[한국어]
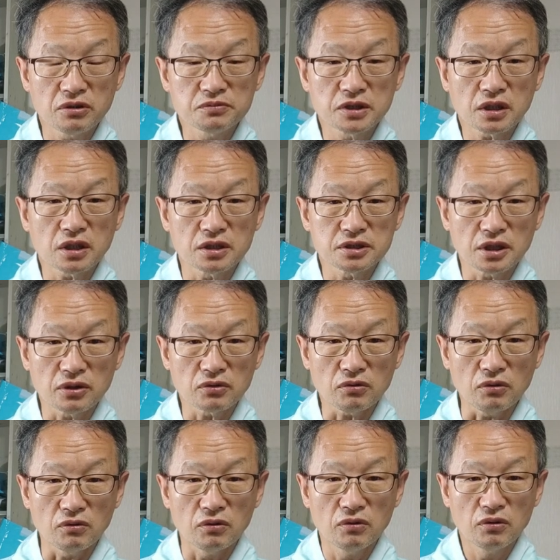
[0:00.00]
검사까지
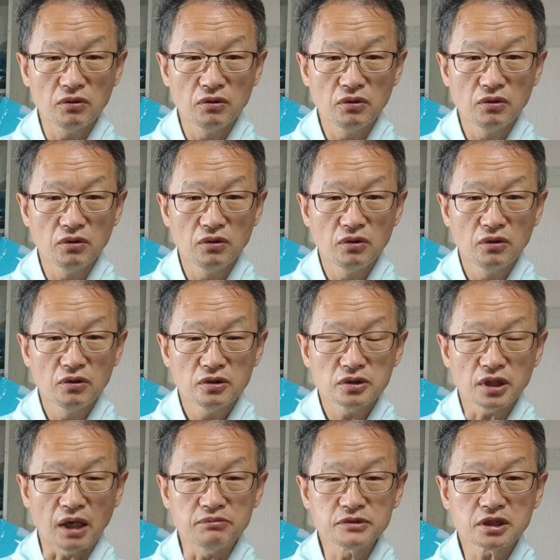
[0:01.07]
하고
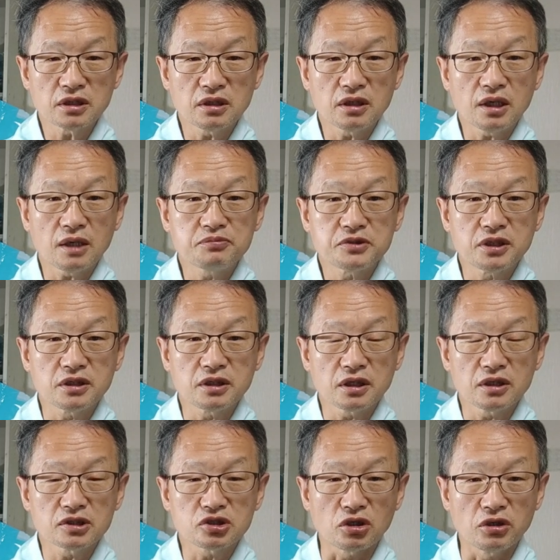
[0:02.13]
남자를
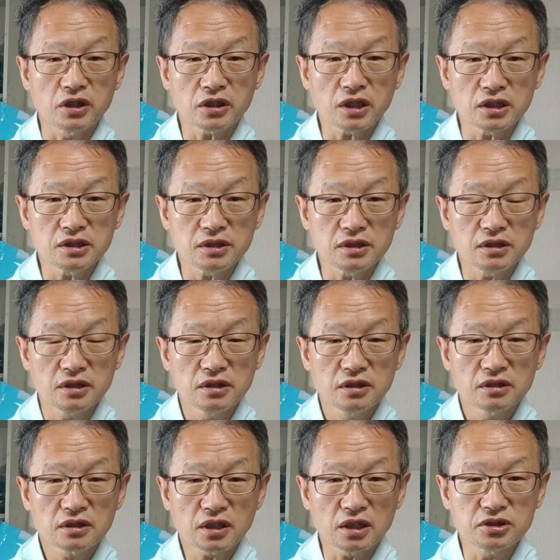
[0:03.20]
납치해다가 정액까지
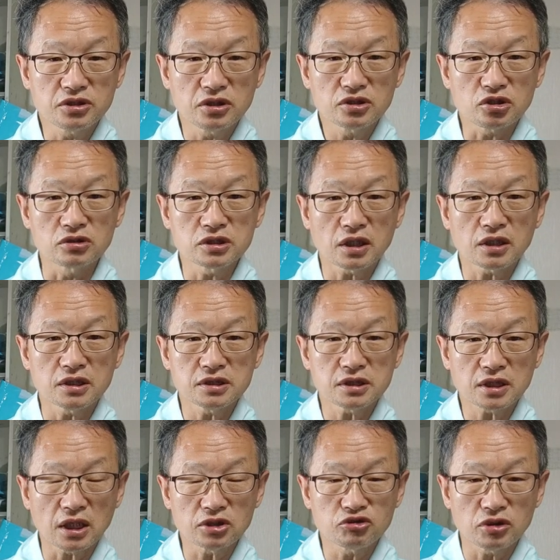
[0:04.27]
탈취,
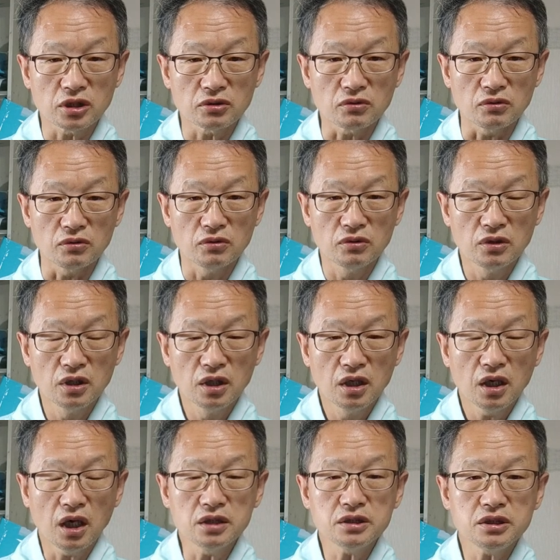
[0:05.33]
정자까지 탈취하고
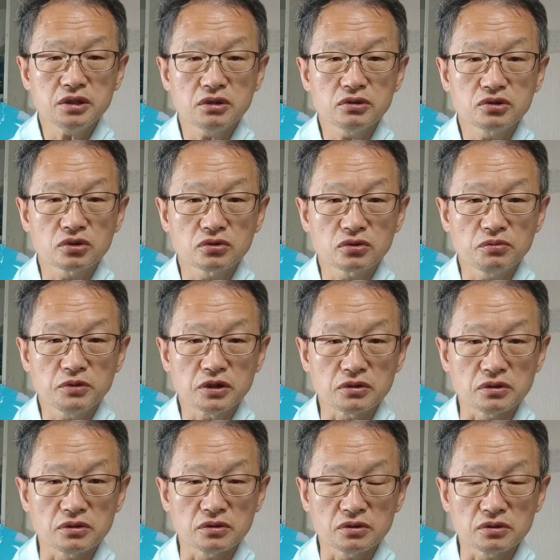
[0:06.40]
아니 이럴
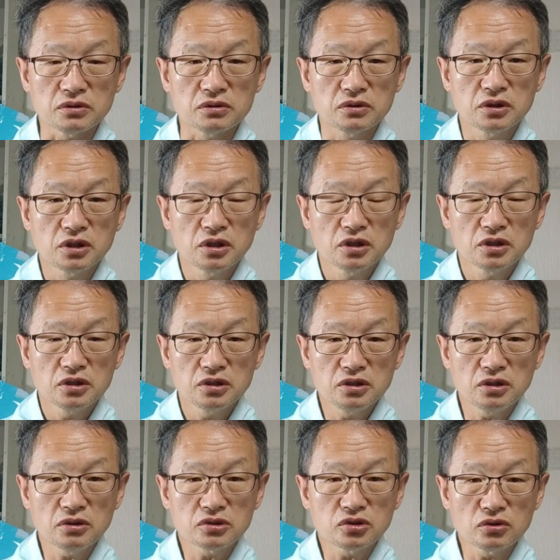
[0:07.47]
정도면은
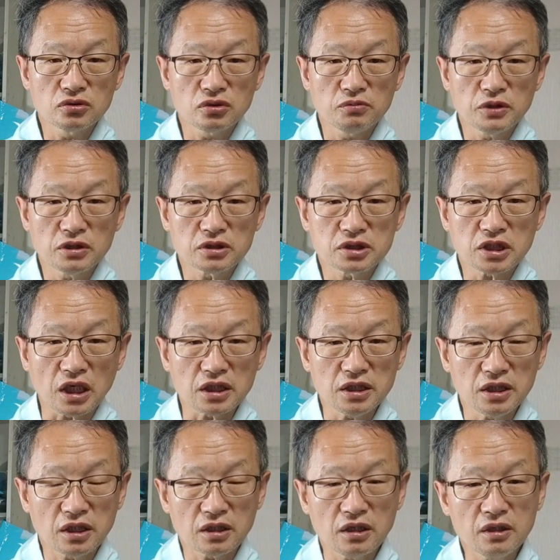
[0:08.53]
이럴 정도면은
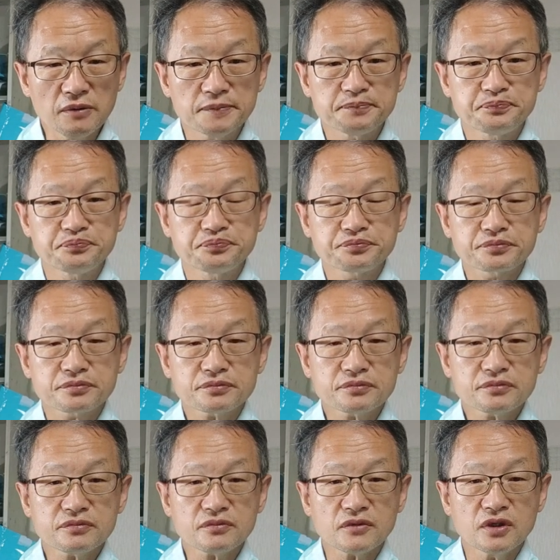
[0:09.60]
자기네가
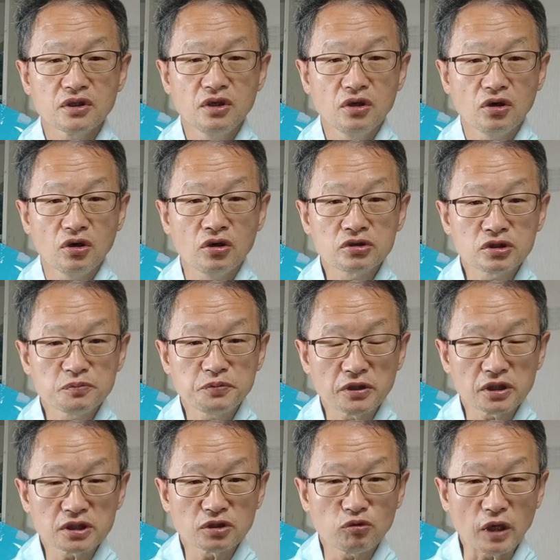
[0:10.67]
어느
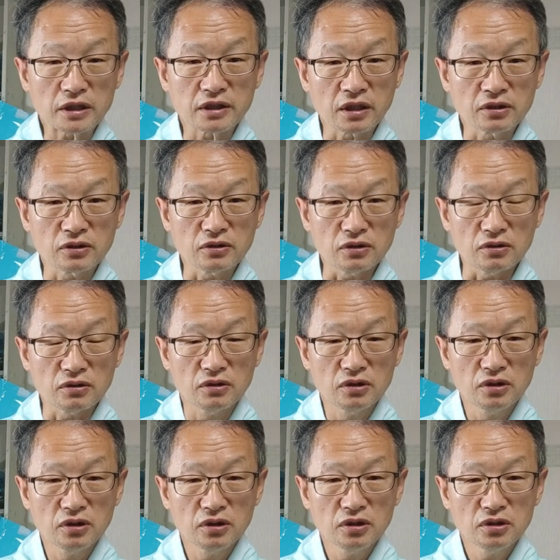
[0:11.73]
별에서 왔다는 거
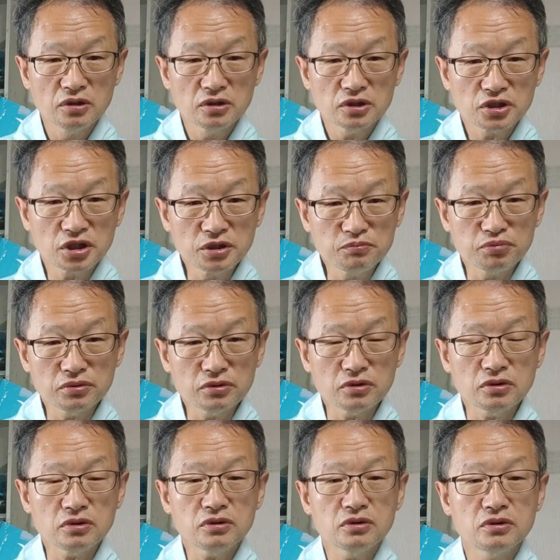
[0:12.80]

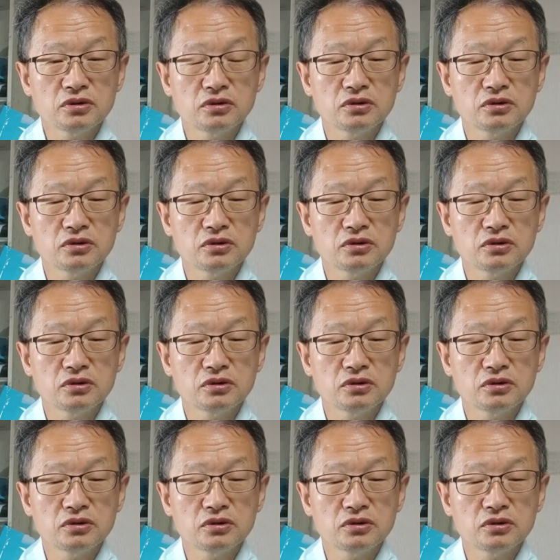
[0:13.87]
신분을